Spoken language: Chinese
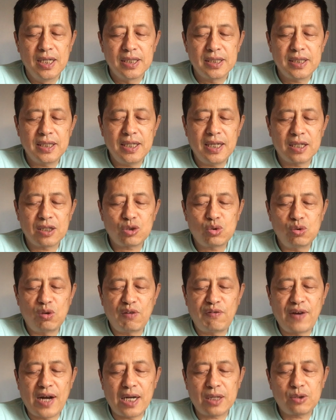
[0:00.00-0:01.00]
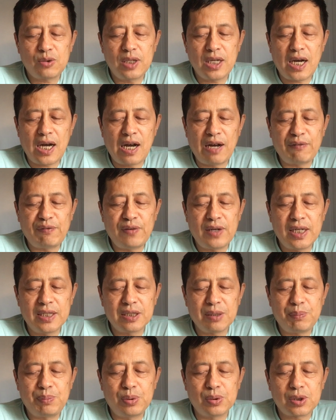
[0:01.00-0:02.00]
这样的做法对阿富汗
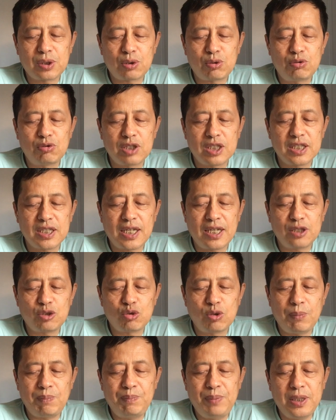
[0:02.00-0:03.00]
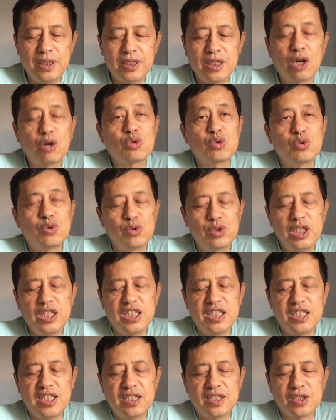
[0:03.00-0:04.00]
的普什图人来说比较容易
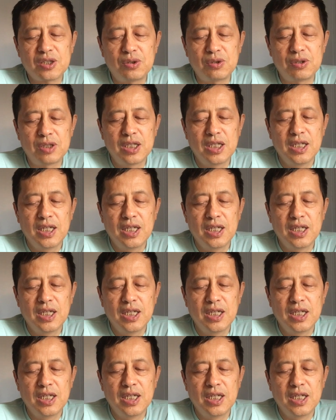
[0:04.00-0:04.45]
接受。